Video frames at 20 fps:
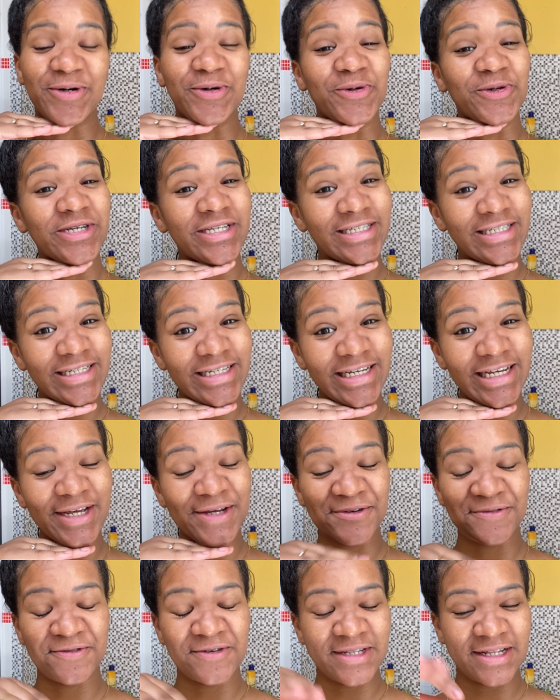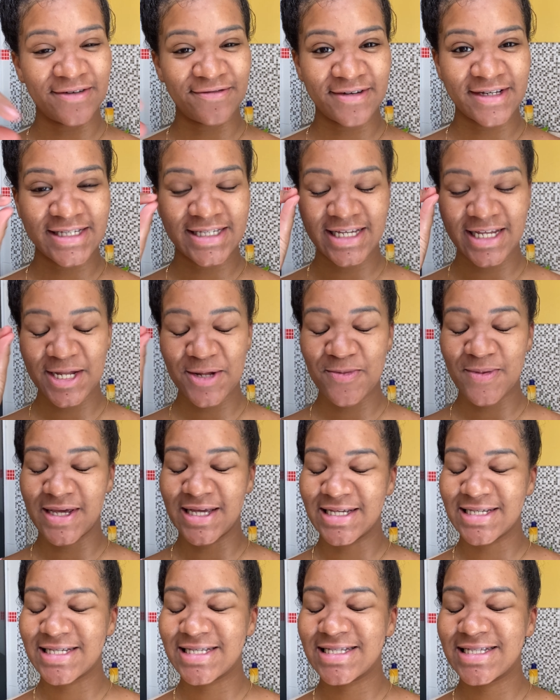Hoje eu vou estar tá fazendo as
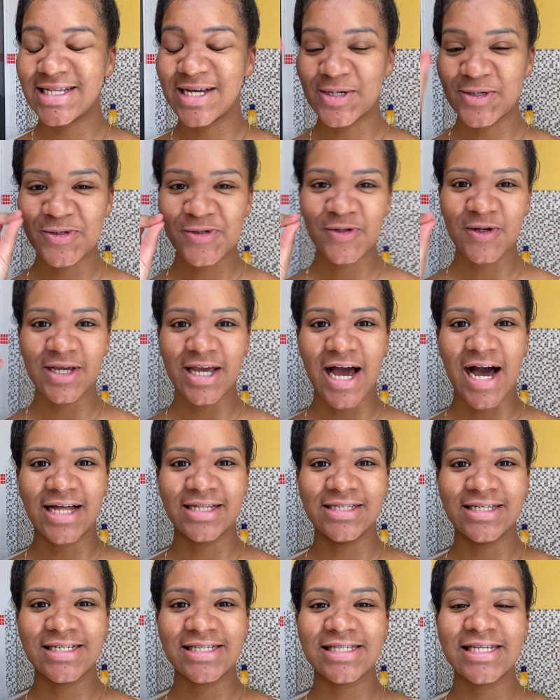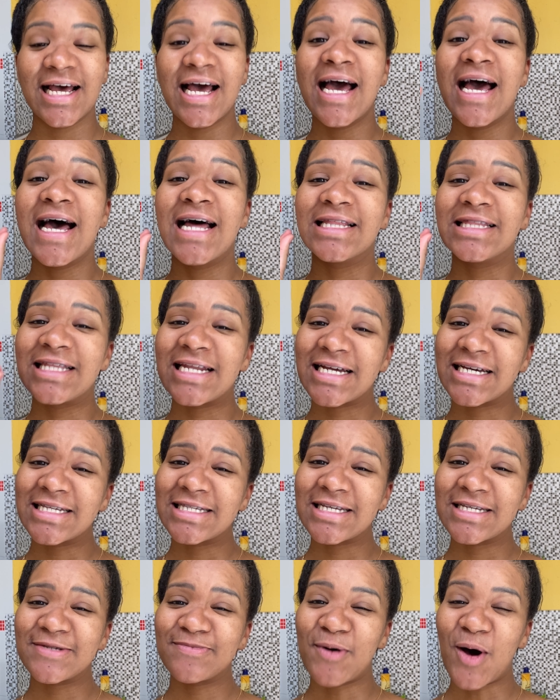minhas tão sonhadas
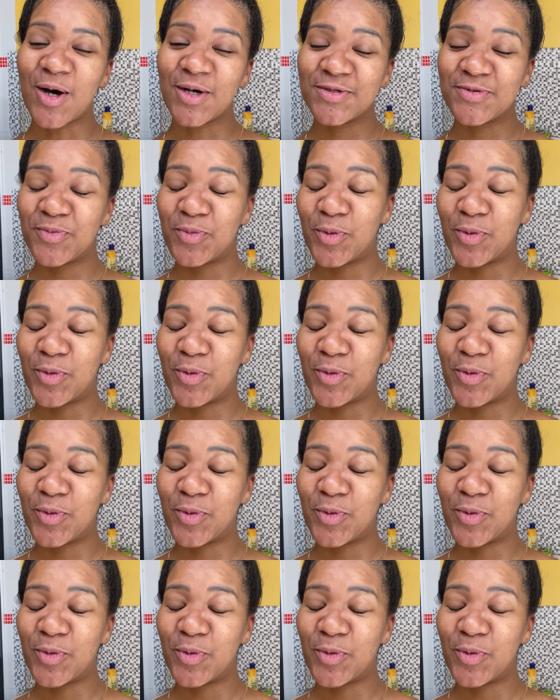tranças box